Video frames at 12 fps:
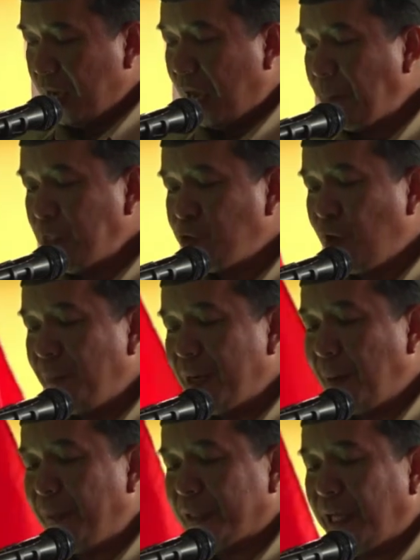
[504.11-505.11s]
Kami juga
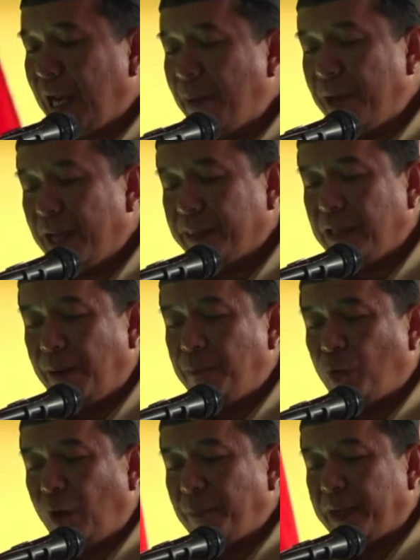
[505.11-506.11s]
mendapatkan amanat dalam
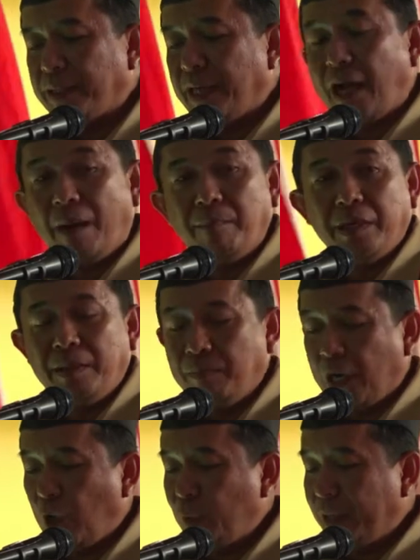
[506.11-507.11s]
program kerja kami
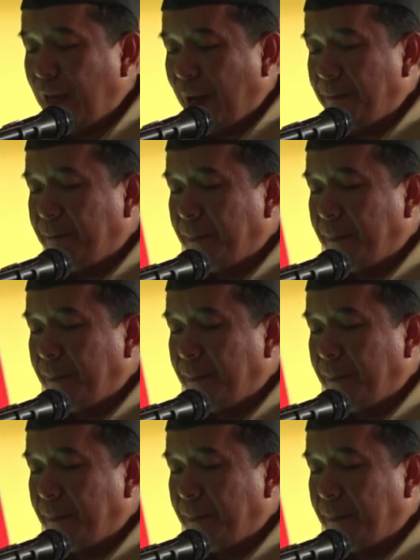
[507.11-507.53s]
melalui dalam